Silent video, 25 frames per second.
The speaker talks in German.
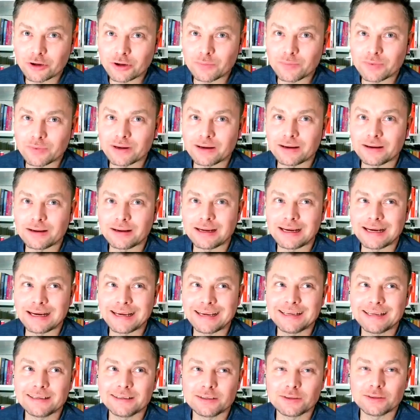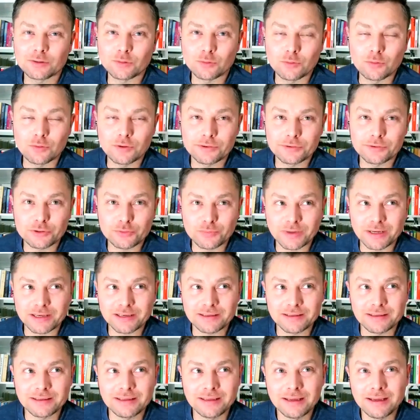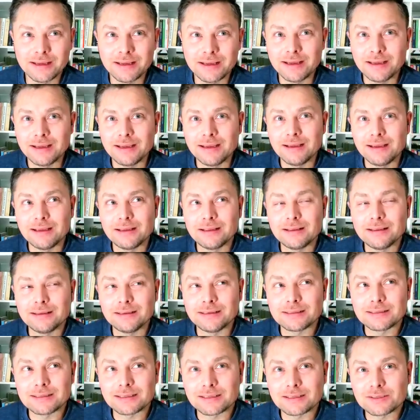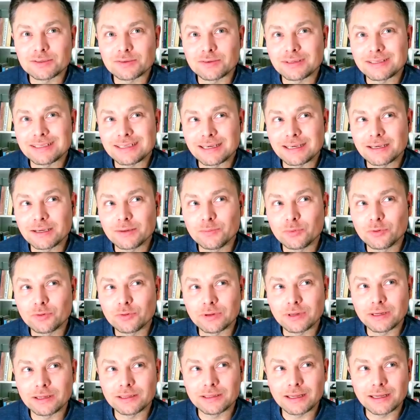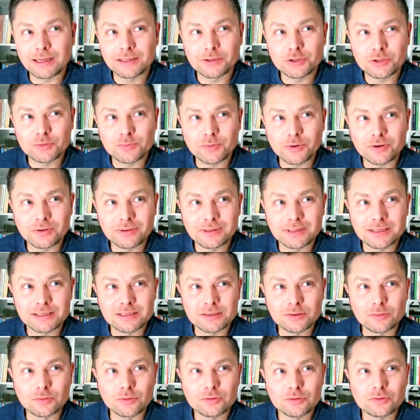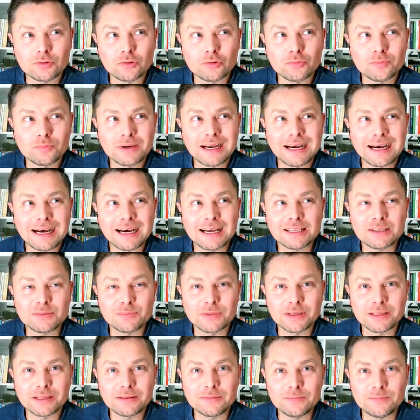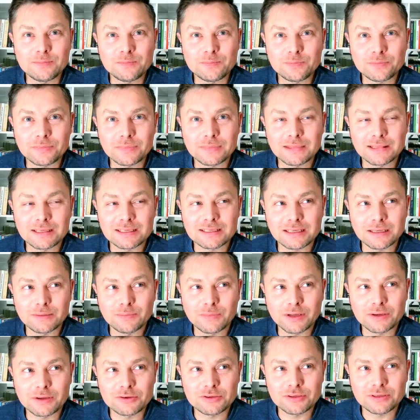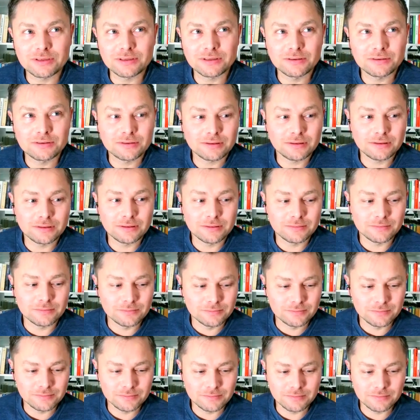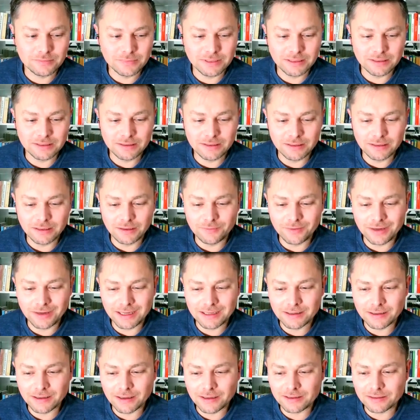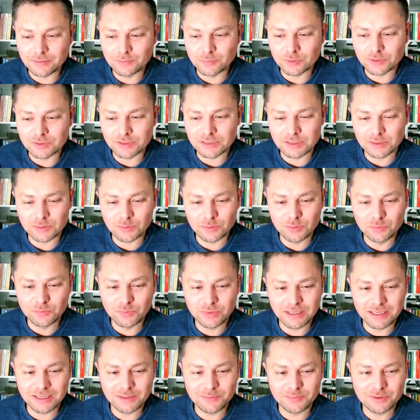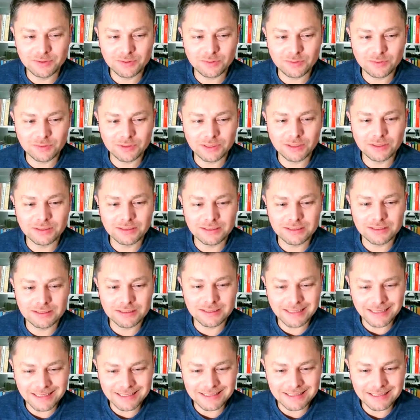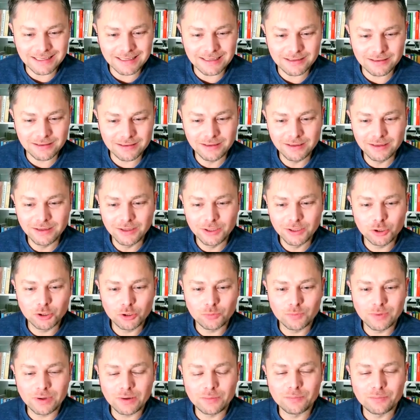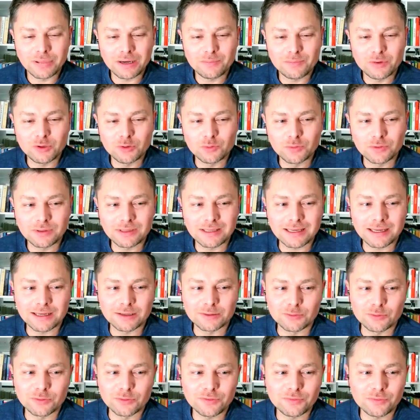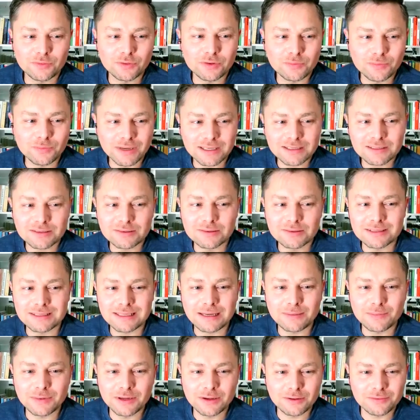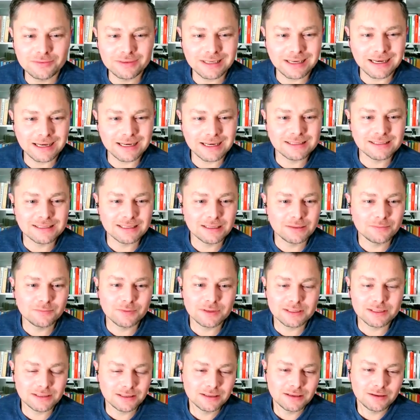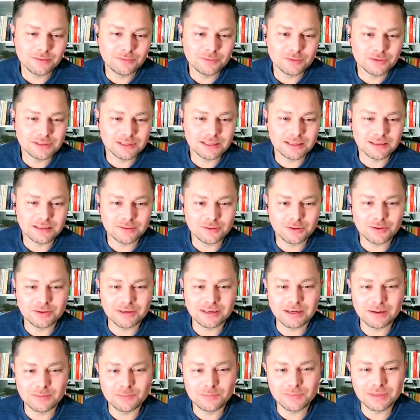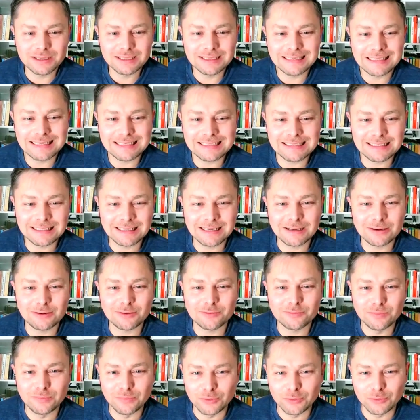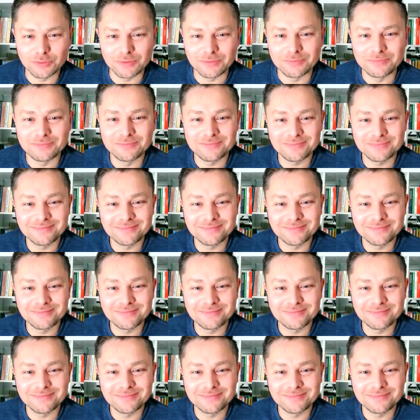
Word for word: Körper, eigenen Drogen sprechen, jetzt hattest du als Angebot an, angesprochen, das holotrope Atmen, dass ein Mensch sich... Äh, in einer waagerechten Position begibt und dann diese Technik über ein paar Minuten lang durchführt. Magst du uns da mal auf die Reise nehmen, was jeder für sich heute Abend mal testen kann auf dem Boden?